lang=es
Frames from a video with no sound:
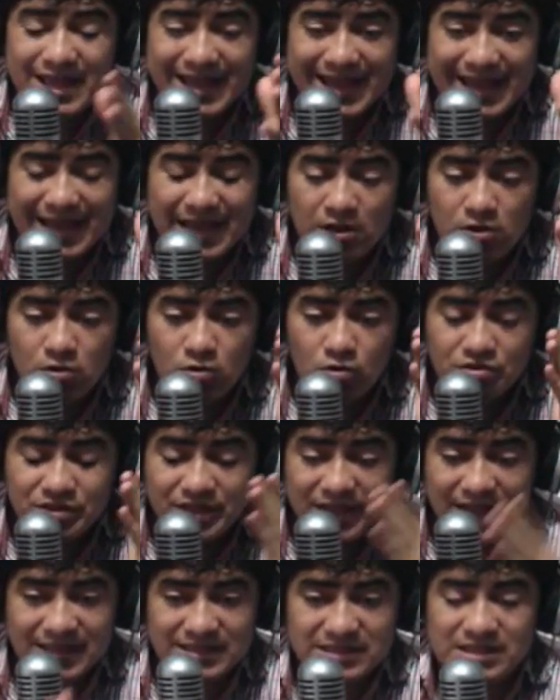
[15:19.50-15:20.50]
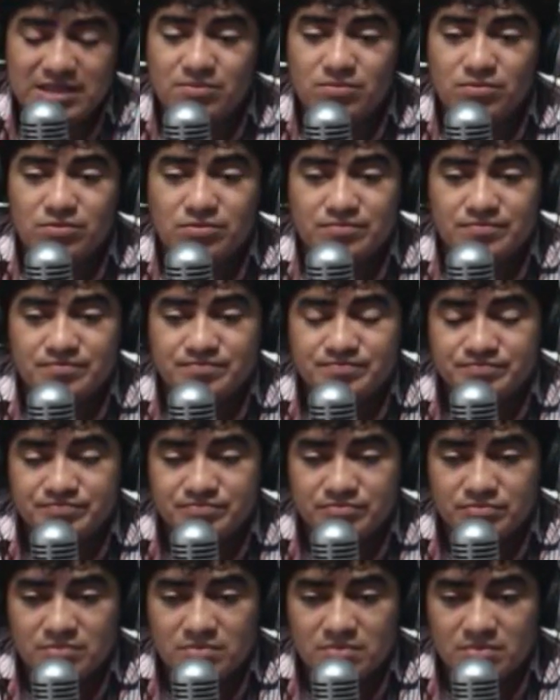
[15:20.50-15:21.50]
en lo negativo.
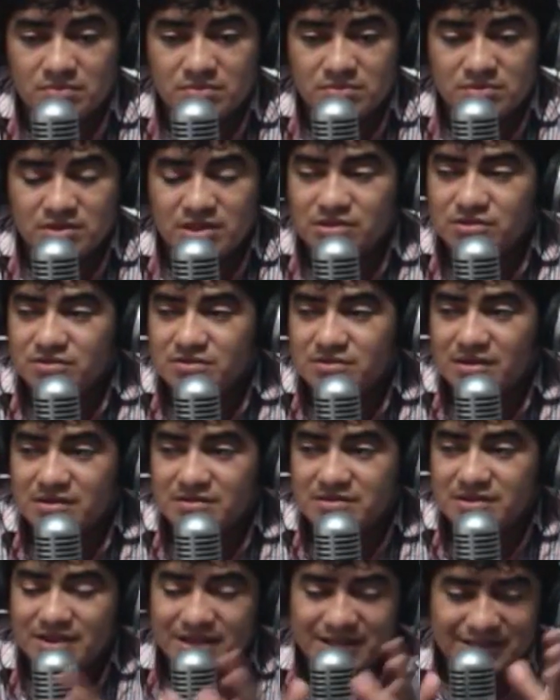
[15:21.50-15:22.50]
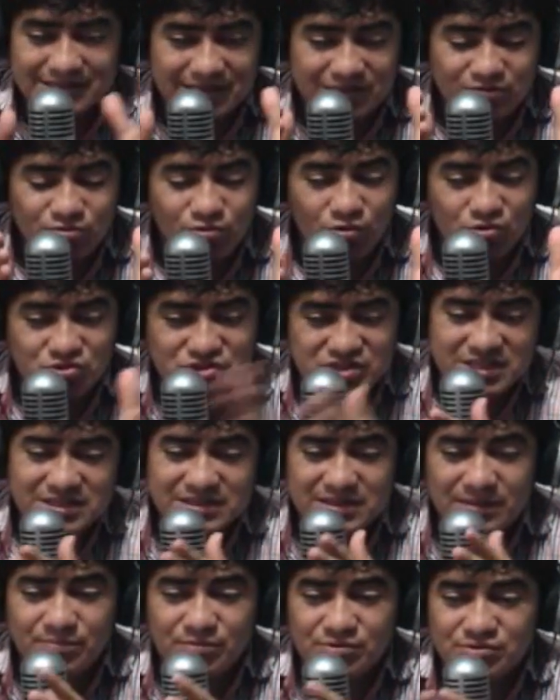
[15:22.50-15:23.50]
Sin decir que estás un
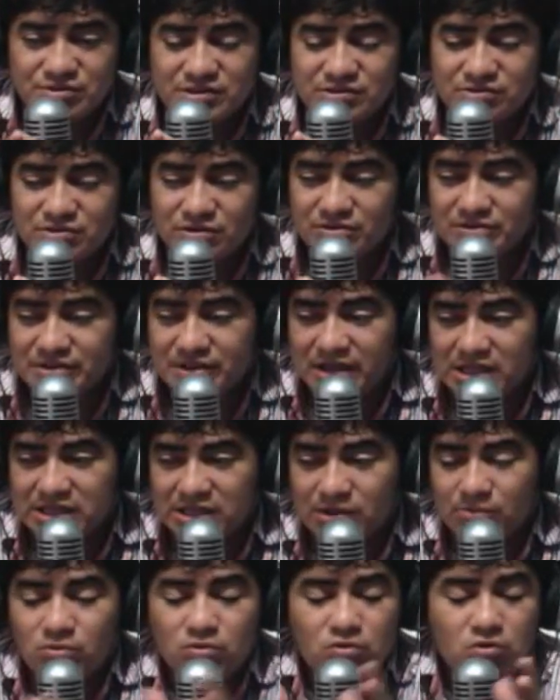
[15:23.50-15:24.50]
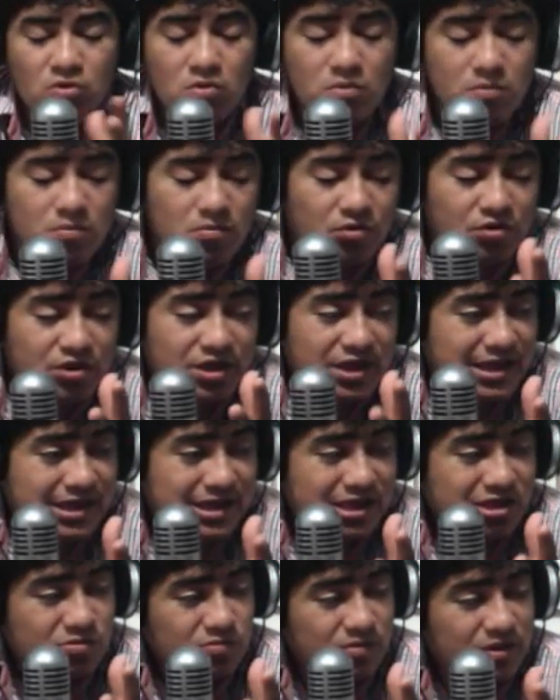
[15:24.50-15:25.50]
80% en lo negativo. ¿Cómo
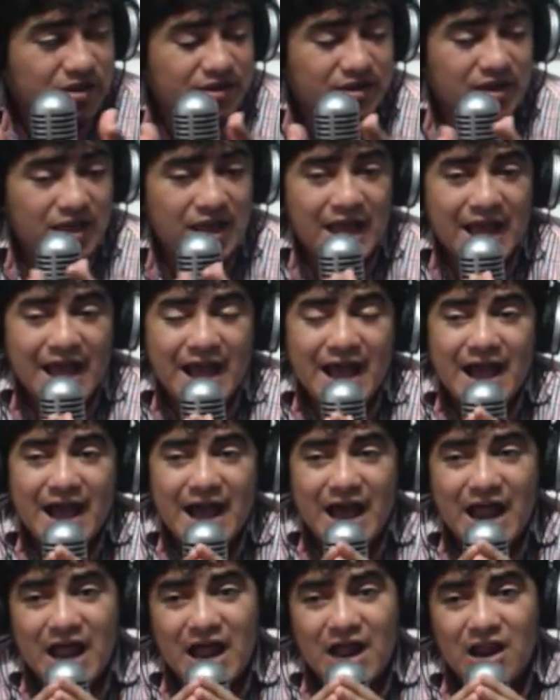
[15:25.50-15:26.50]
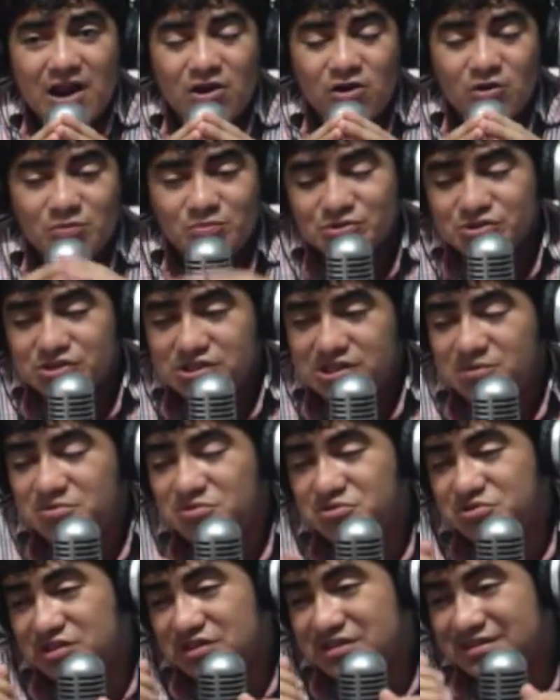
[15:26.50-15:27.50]
quieres ver lo
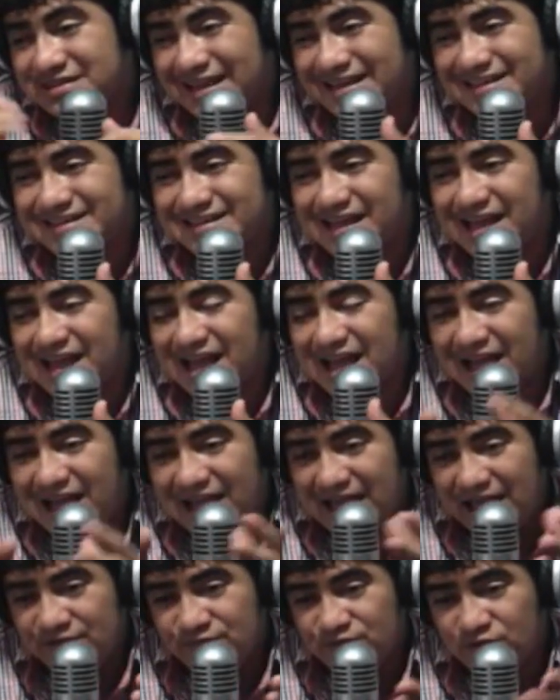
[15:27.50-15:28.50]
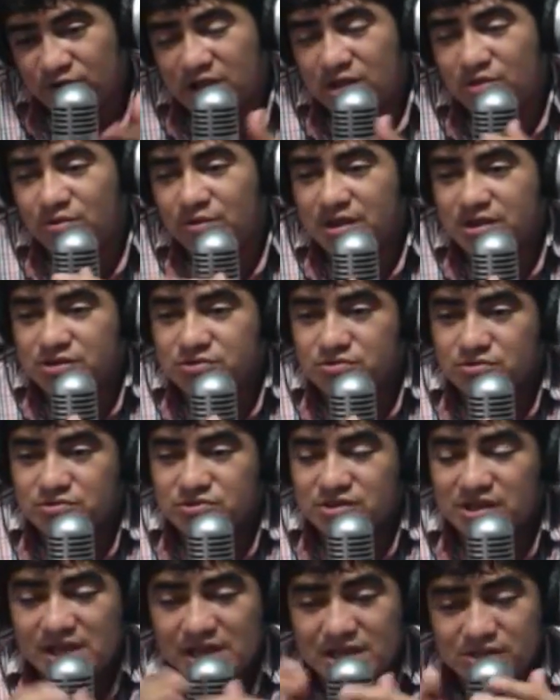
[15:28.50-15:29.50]
positivo si estás enfocado en eso?
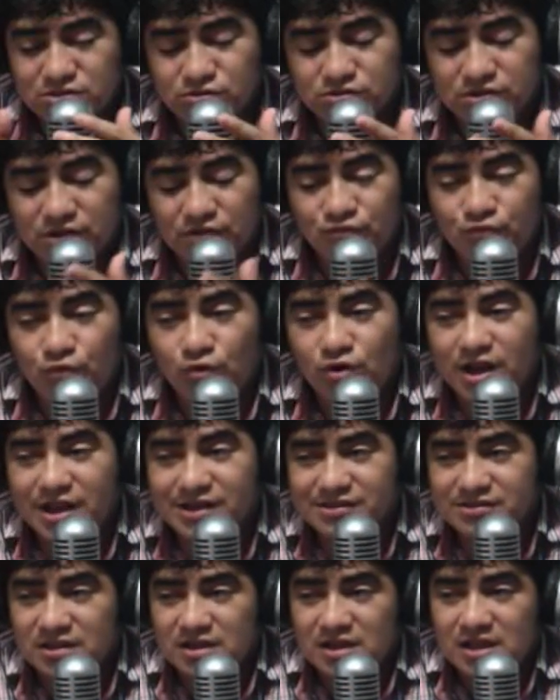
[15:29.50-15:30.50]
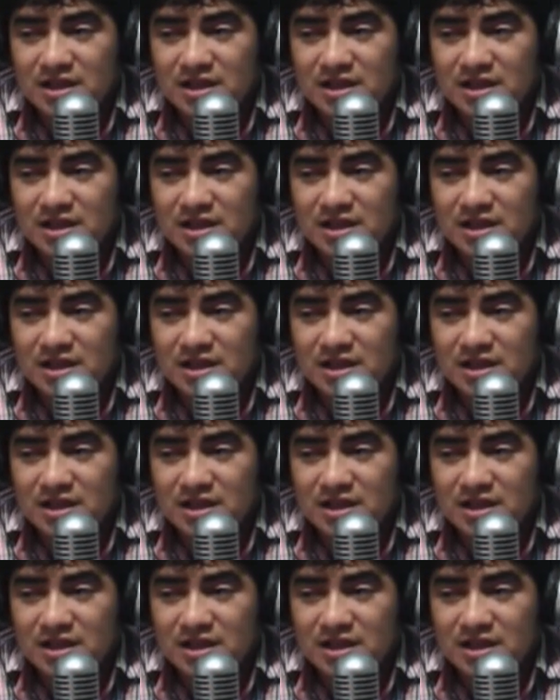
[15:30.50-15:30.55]
Si en eso te enfocas,